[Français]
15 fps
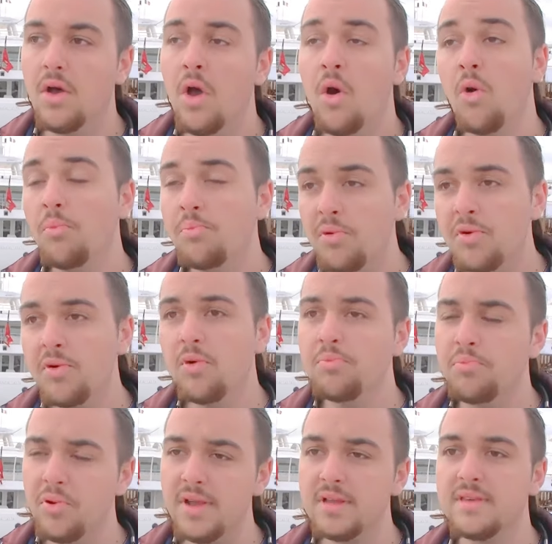on, peut, on
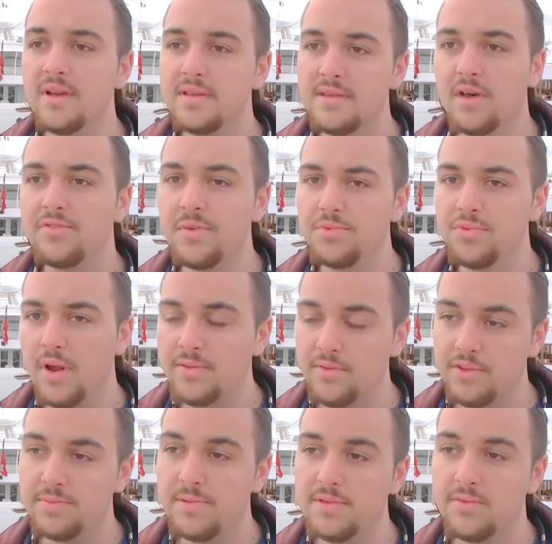pourrait dire que c'est un film sur la
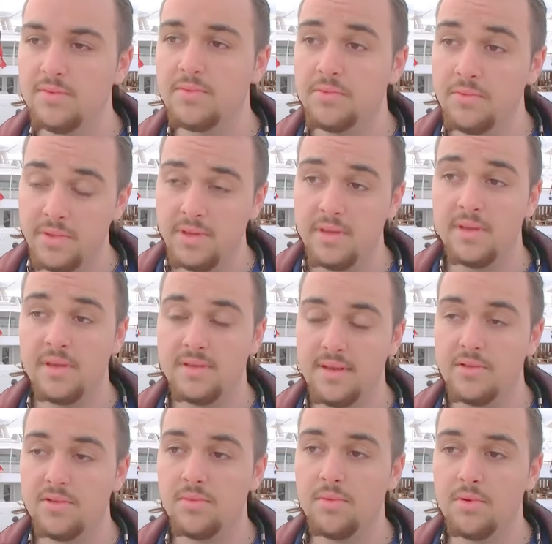transmission, oui,
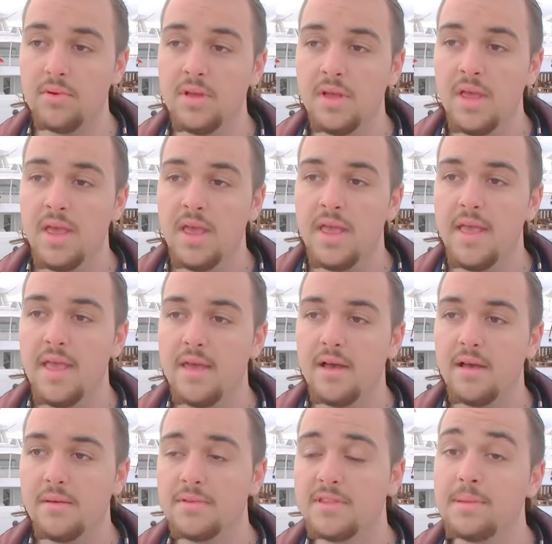exactement. Et
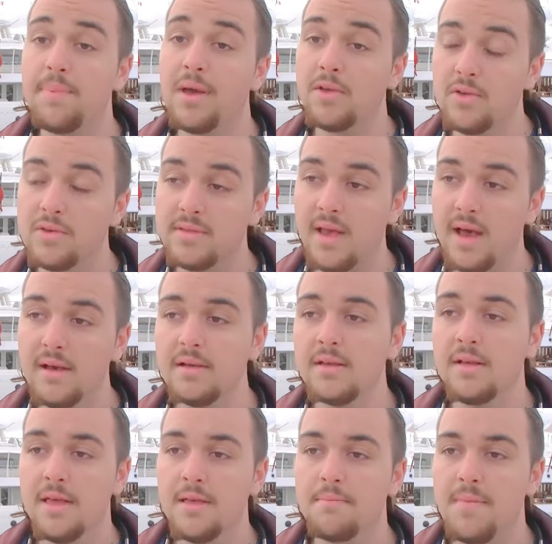euh, c'est pas que ça,
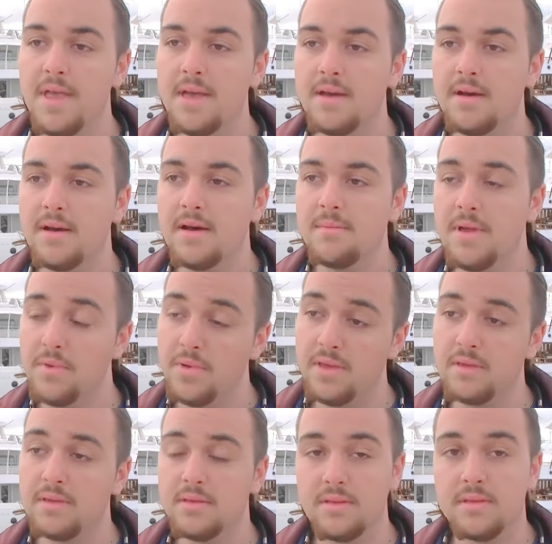mais, oui.
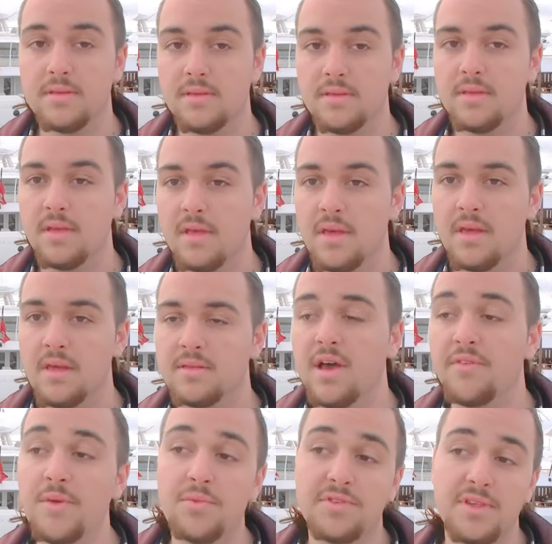C'est
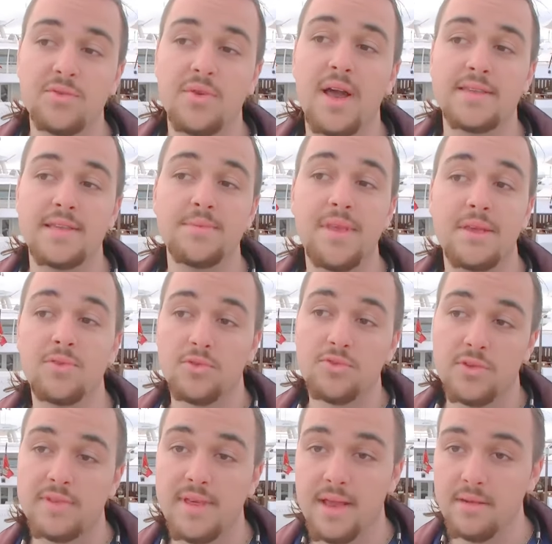un film aussi sur l'acceptation
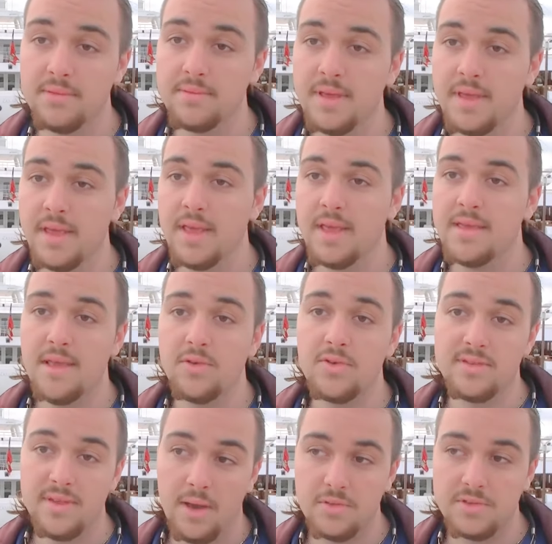sociale, il y a de
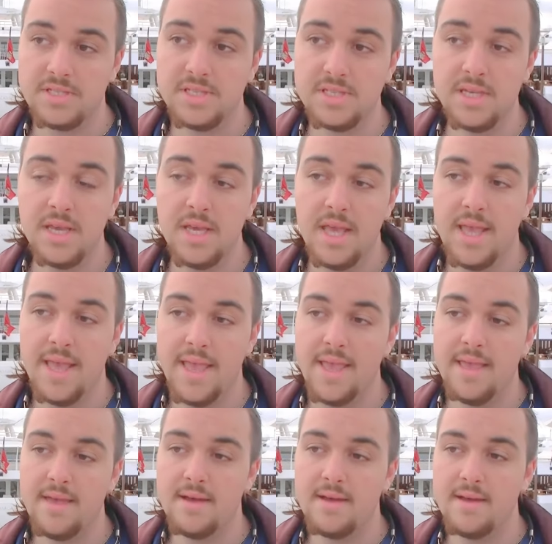ça aussi.
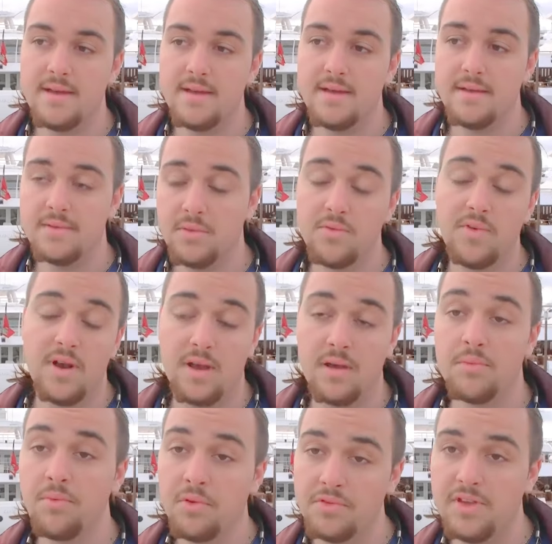Et donc voilà,
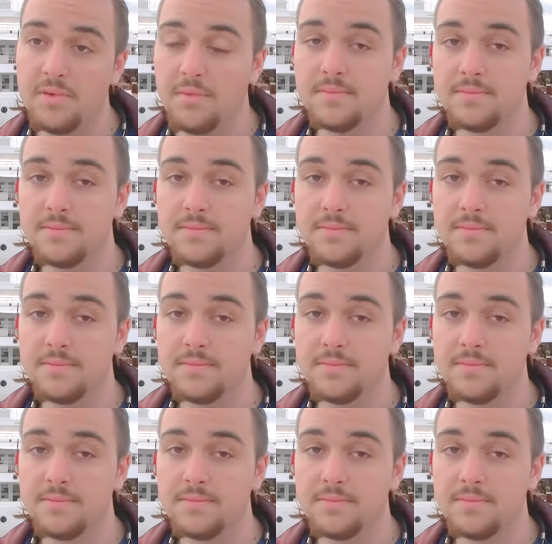un beau film.